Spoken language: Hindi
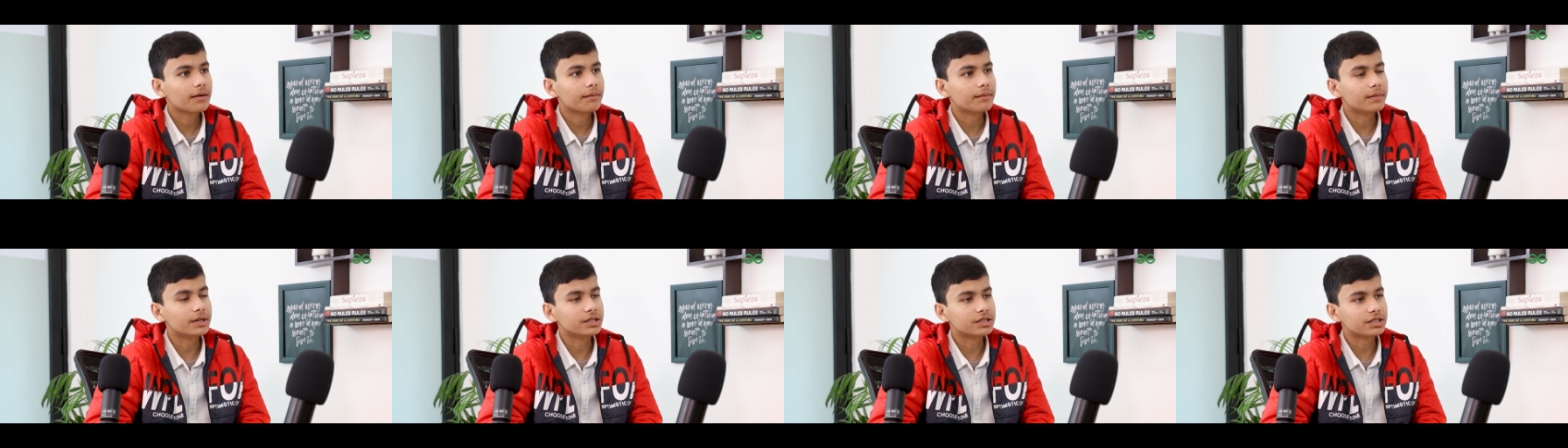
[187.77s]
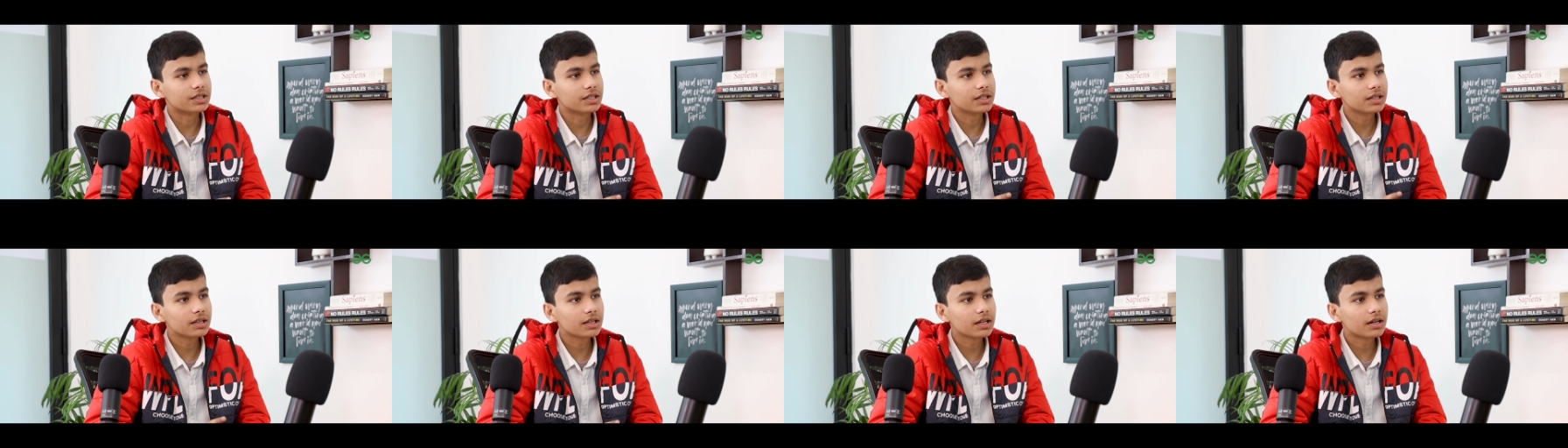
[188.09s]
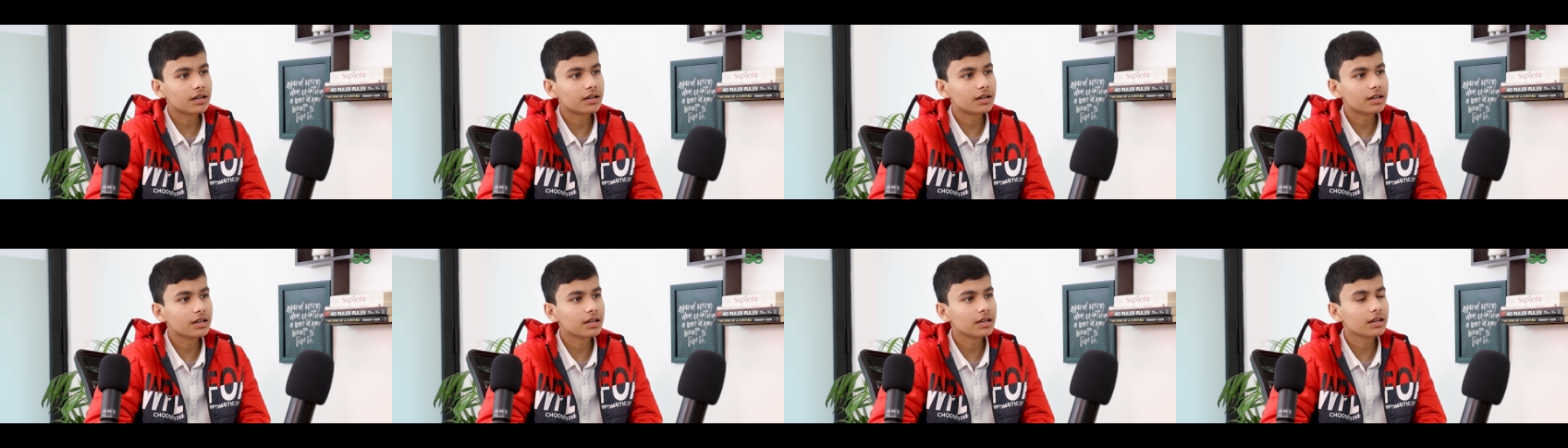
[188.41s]
मशीन
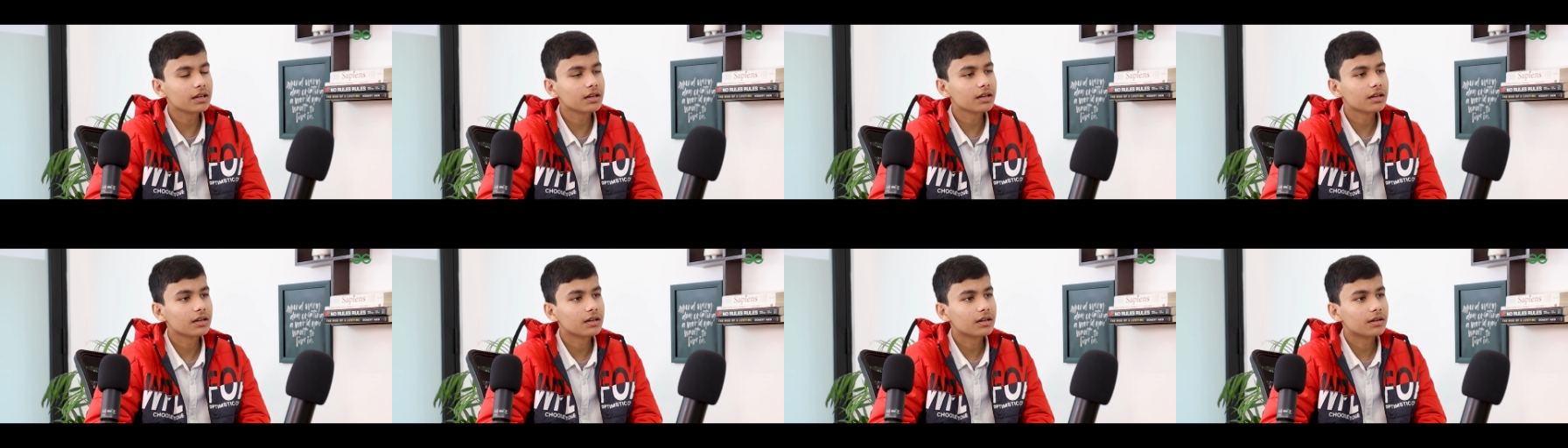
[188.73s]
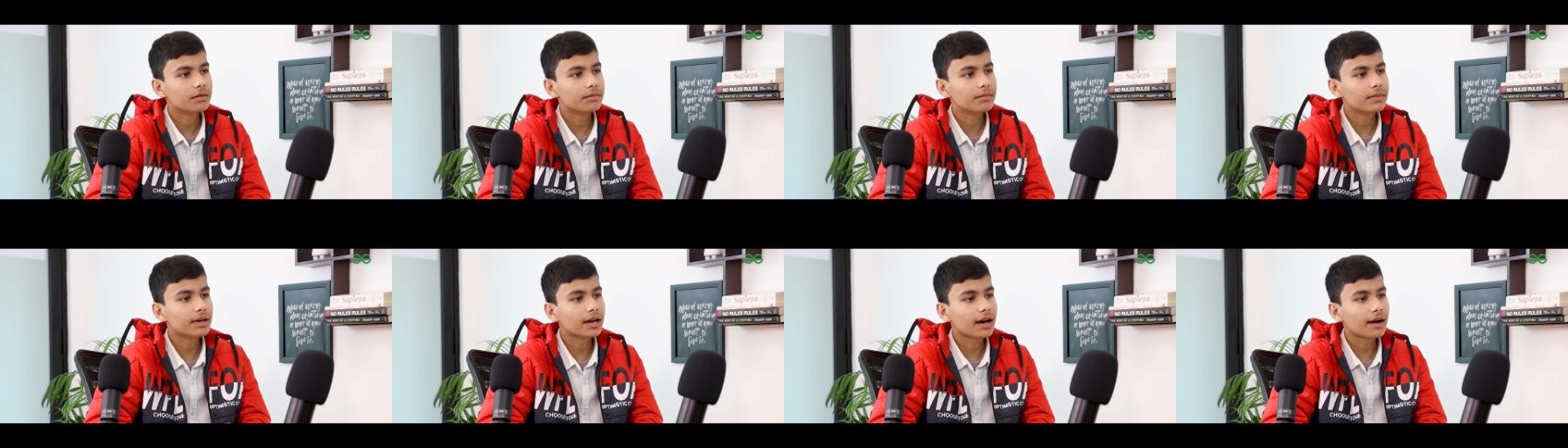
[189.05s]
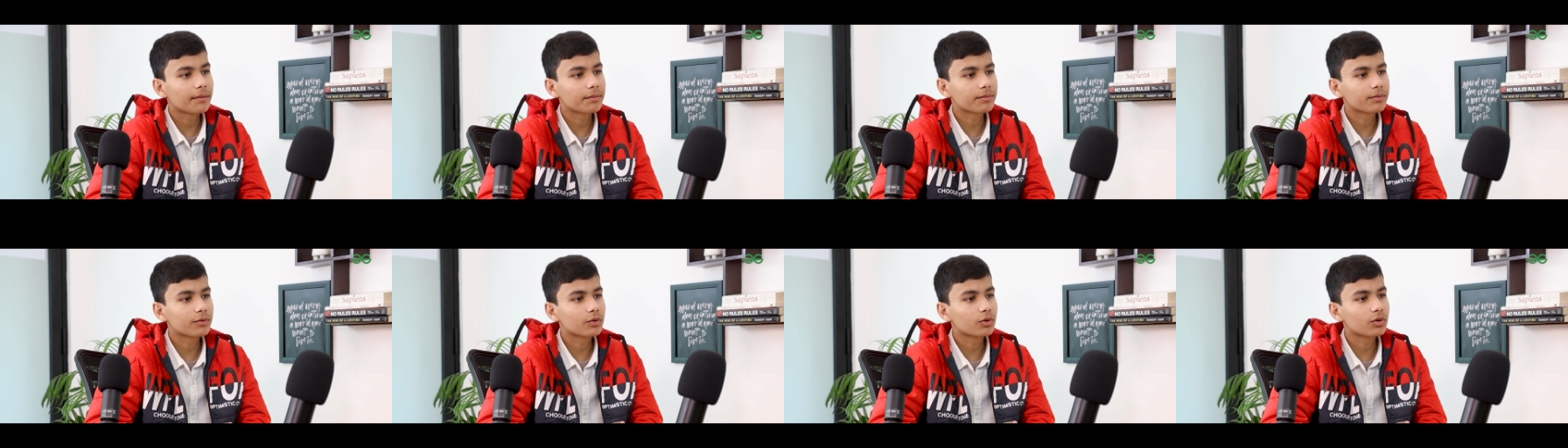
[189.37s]
लर्निंग में
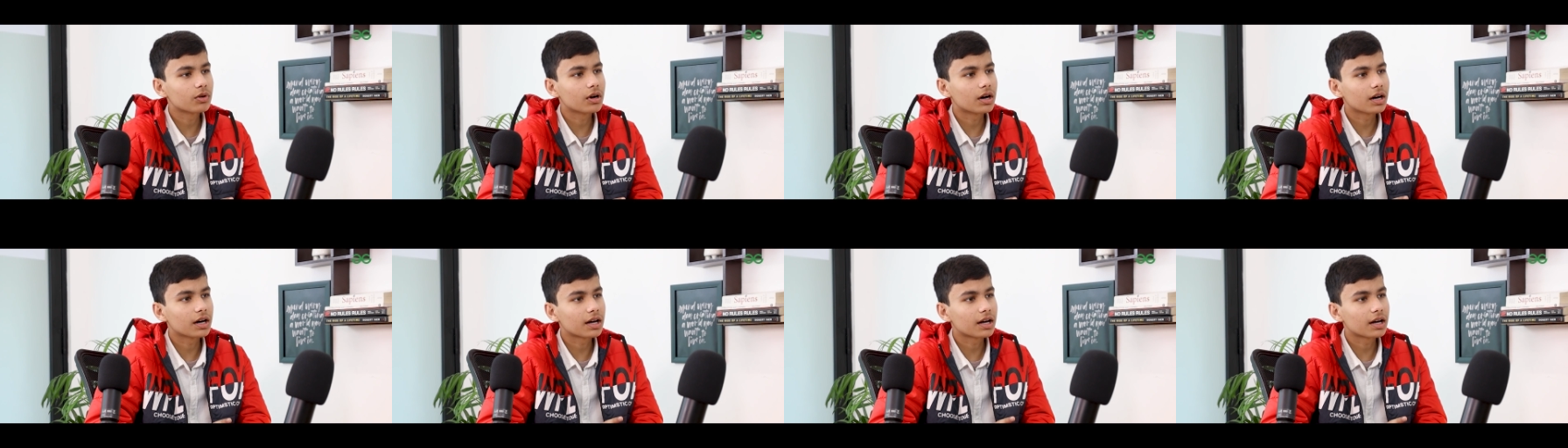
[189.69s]
आपको